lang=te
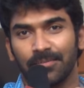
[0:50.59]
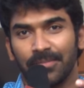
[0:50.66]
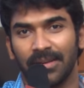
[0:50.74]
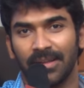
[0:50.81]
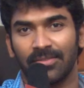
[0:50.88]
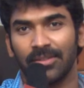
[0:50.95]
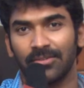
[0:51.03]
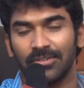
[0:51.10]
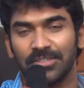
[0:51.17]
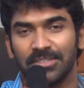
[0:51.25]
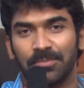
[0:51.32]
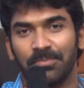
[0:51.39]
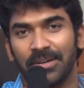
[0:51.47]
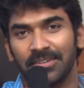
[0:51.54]
మీ అందరూ
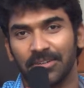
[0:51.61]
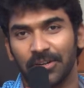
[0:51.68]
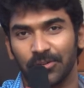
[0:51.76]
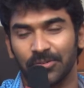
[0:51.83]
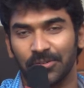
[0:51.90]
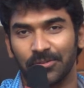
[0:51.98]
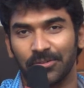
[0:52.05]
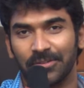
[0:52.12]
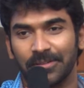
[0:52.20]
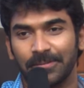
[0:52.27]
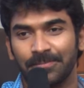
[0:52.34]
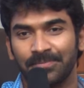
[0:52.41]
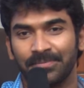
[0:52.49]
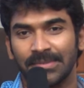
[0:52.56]
డిసప్పాయింట్ కాకుండా ఉంటుంది